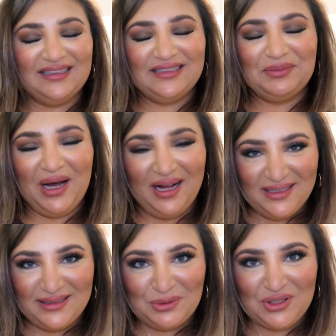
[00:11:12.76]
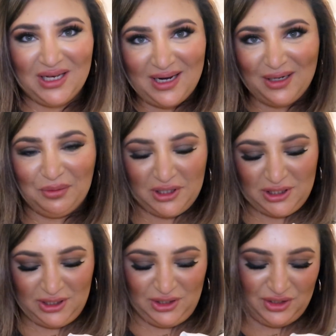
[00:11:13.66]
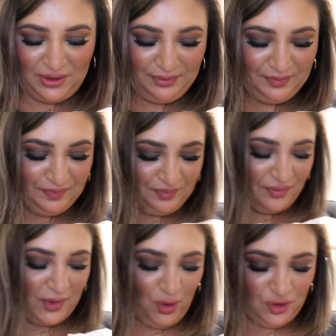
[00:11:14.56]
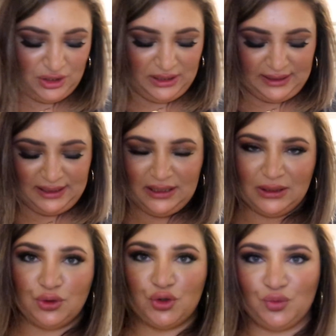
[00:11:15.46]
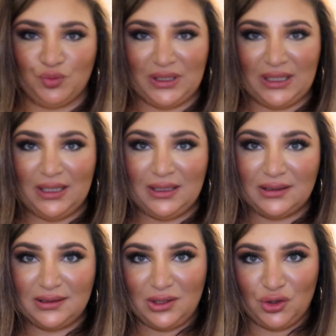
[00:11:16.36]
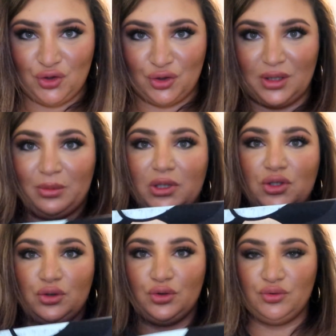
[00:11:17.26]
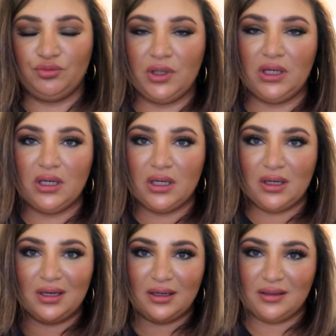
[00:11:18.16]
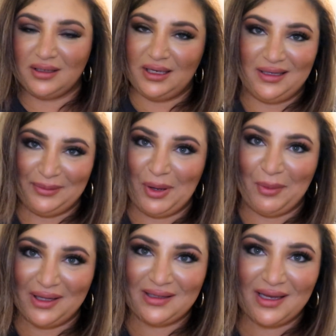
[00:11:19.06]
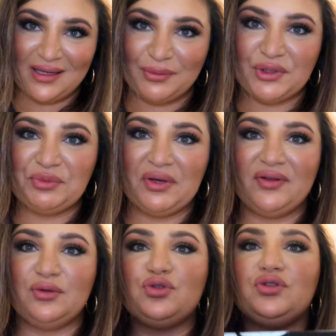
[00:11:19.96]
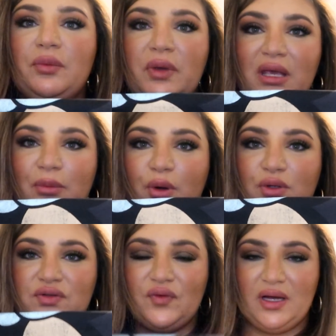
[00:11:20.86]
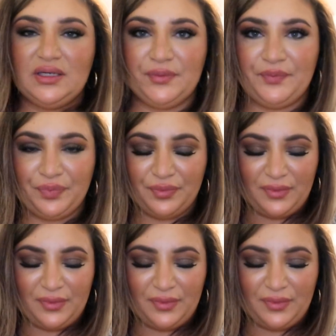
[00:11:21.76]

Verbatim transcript: Kendime aldığım şeylerle başlayacağım. Öncelikle üstümdeki tişörtle başlıyorum. Giydim hemen dayanamadım. Evet üstünde Mickey Mouse var.